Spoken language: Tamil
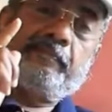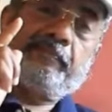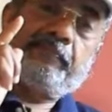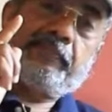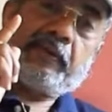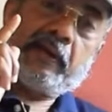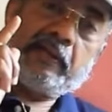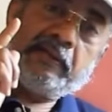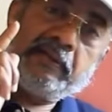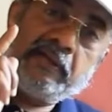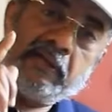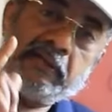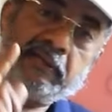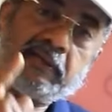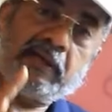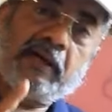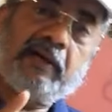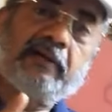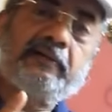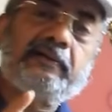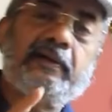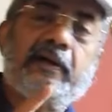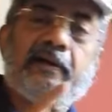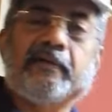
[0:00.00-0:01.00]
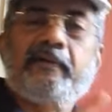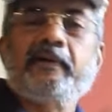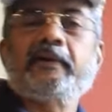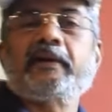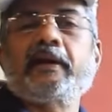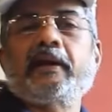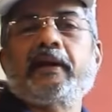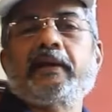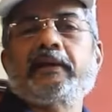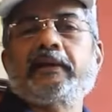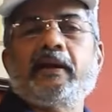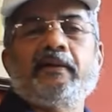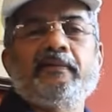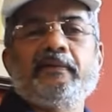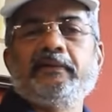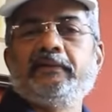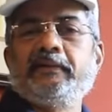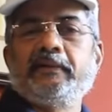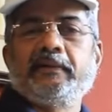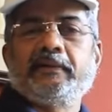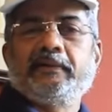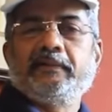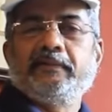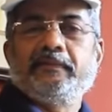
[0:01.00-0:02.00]
பதினெட்டாவது தடவை கரெக்டாக
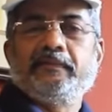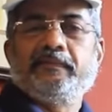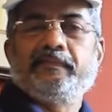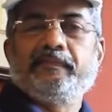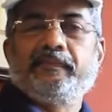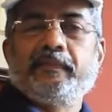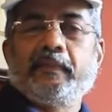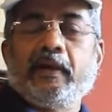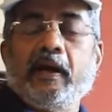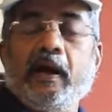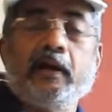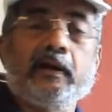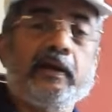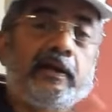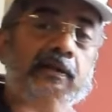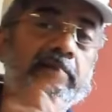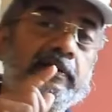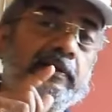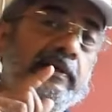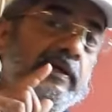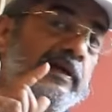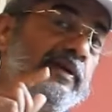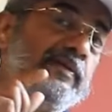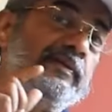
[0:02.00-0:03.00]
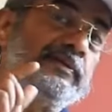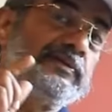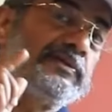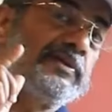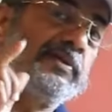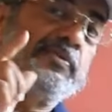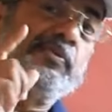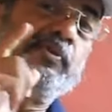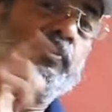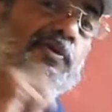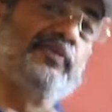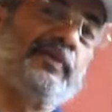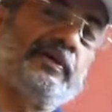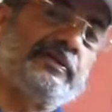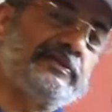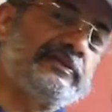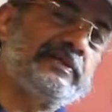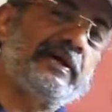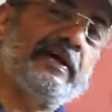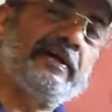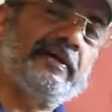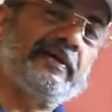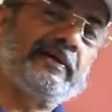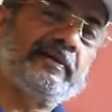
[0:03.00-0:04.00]
வந்திருக்கு ஆனால் இதுக்கு இருபத்தி மூணு
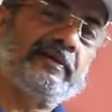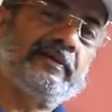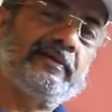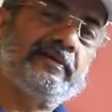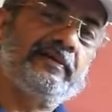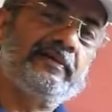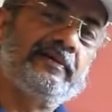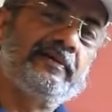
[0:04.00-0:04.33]
வருஷம் ஆயிருக்கு